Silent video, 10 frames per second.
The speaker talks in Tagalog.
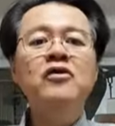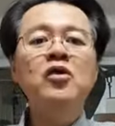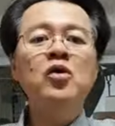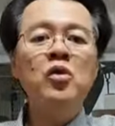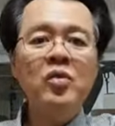
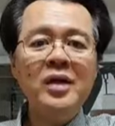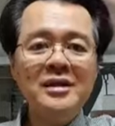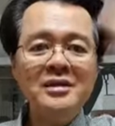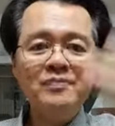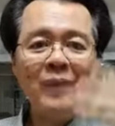
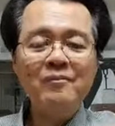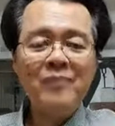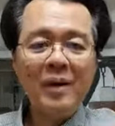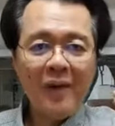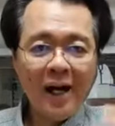Fluids
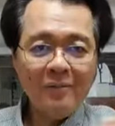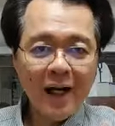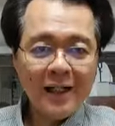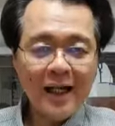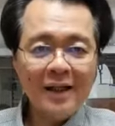
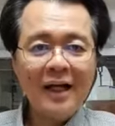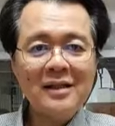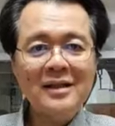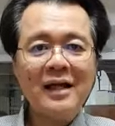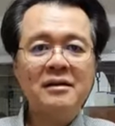pampababa ng
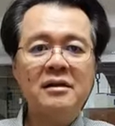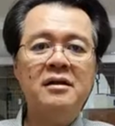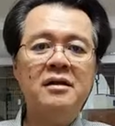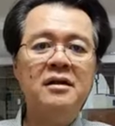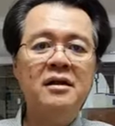lagnat.
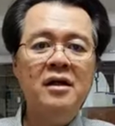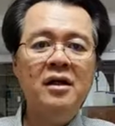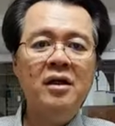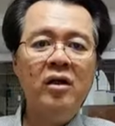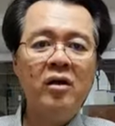
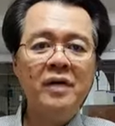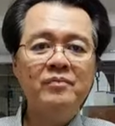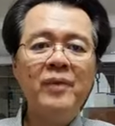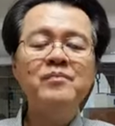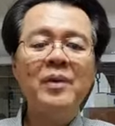Okay,
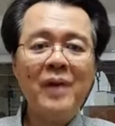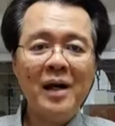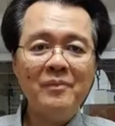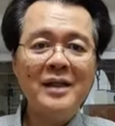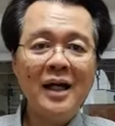
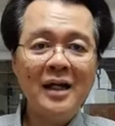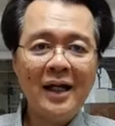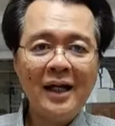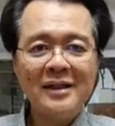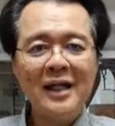pampababa ng
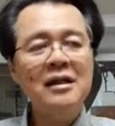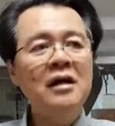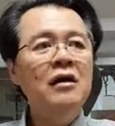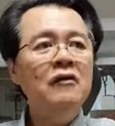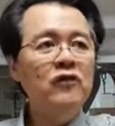lagnat
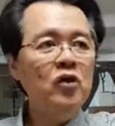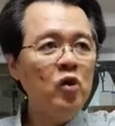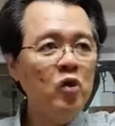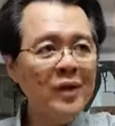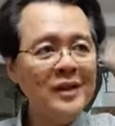
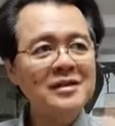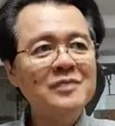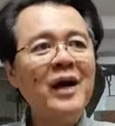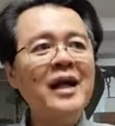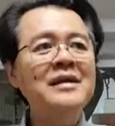
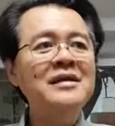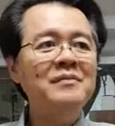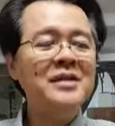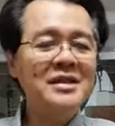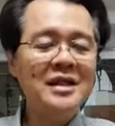fluids para hindi
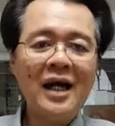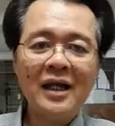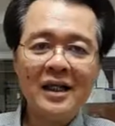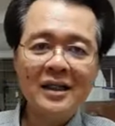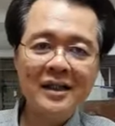masira
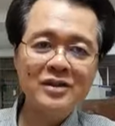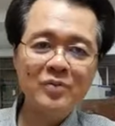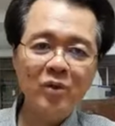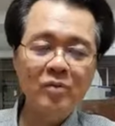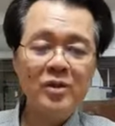
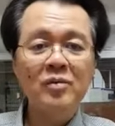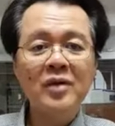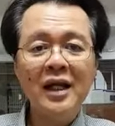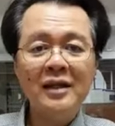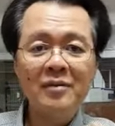kidneys mo, uminom
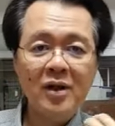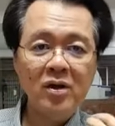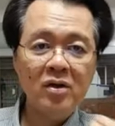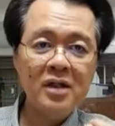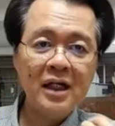ka ng
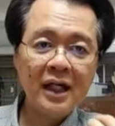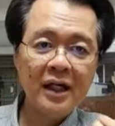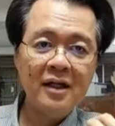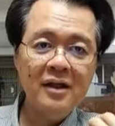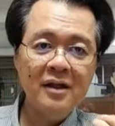antibiotic eh.